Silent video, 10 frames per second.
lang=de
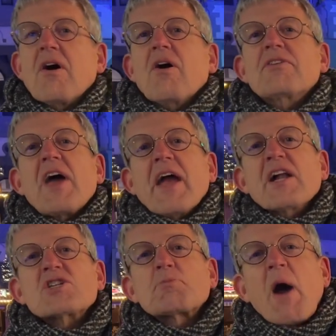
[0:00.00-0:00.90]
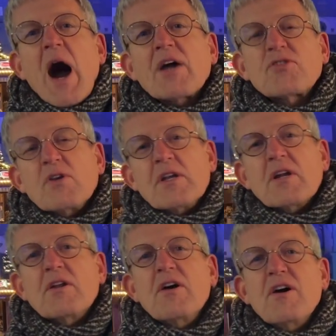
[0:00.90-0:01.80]
Und der Engel sprach zu
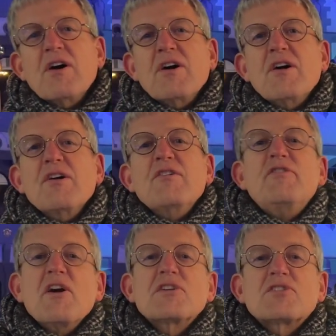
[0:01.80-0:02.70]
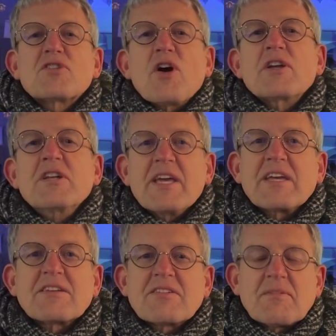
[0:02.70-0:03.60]
ihnen, Fürchtet euch
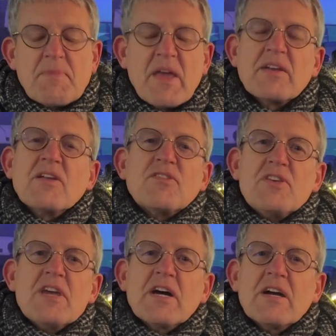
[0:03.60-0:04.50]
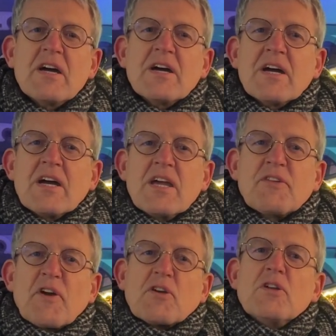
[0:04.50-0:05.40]
nicht, denn siehe,
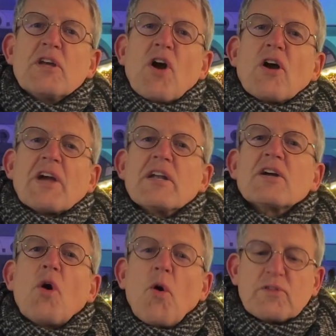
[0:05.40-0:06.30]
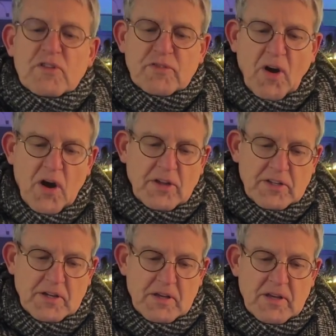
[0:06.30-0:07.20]
ich verkündige euch eine große
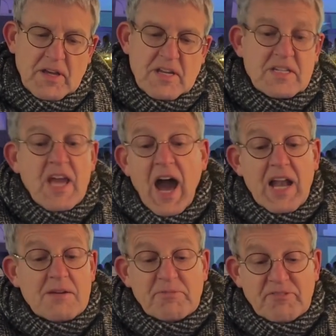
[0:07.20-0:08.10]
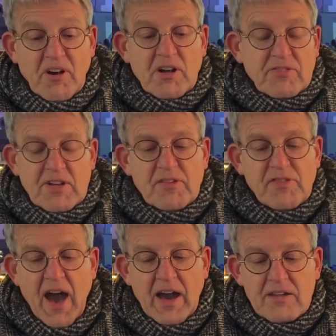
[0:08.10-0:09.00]
Freude, die allem Volk
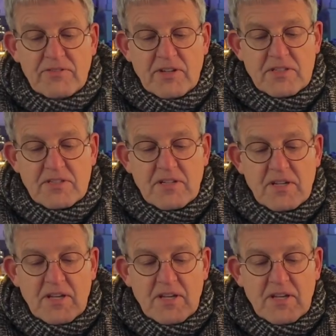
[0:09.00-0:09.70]
widerfahren wird.